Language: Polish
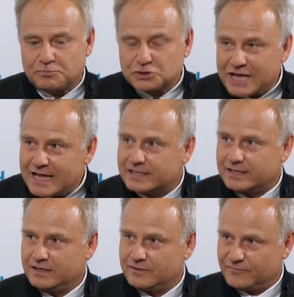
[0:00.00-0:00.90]
przed e,
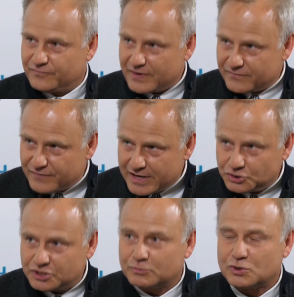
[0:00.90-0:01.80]

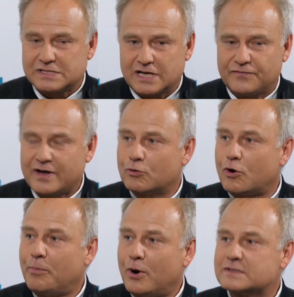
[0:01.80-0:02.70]
wejściem do strefy
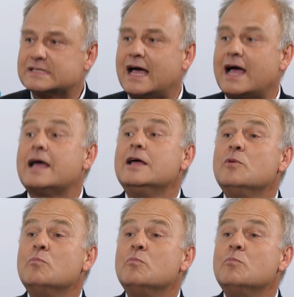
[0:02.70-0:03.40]
euro Polska